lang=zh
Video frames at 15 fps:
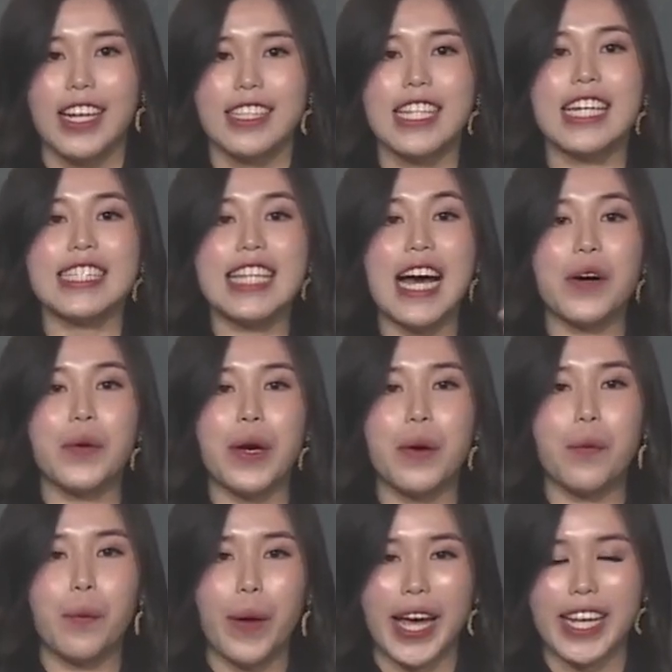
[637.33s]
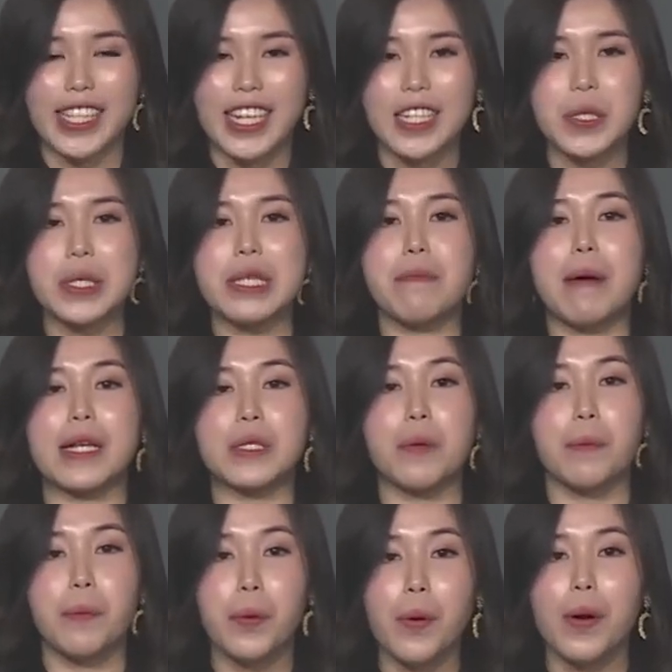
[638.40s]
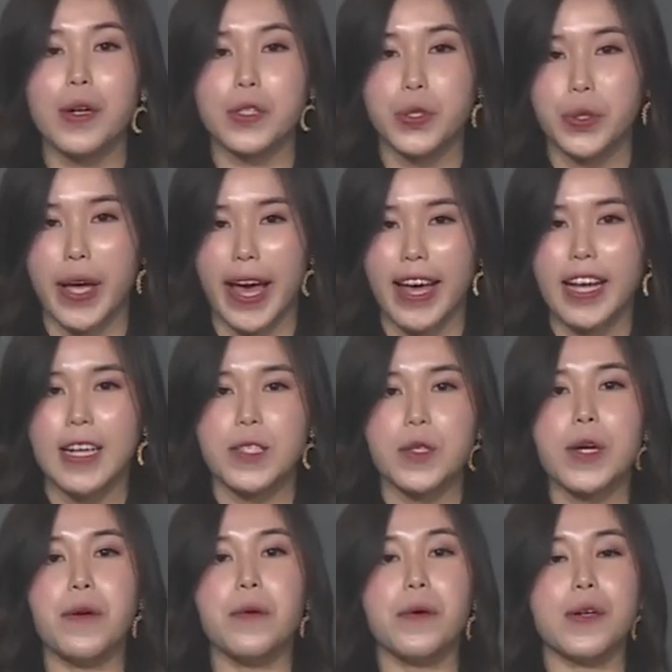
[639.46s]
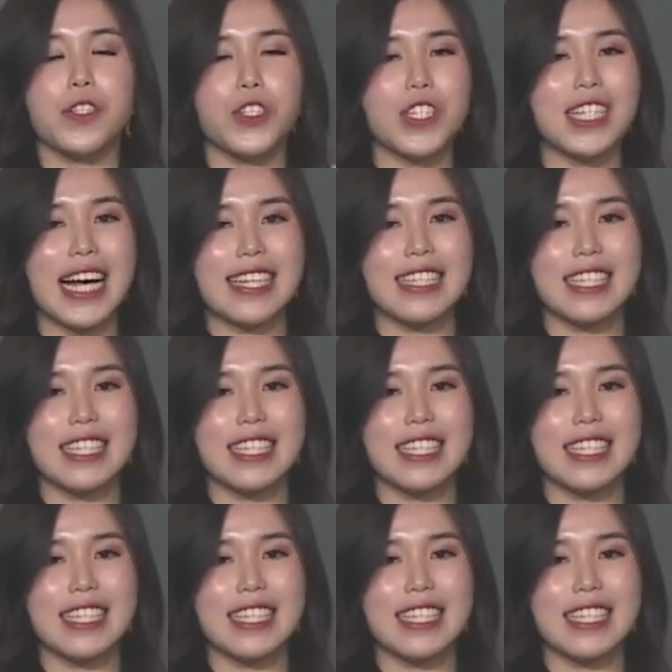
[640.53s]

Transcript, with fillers: 那当归尾呢，就是帮助破血。所以如果时常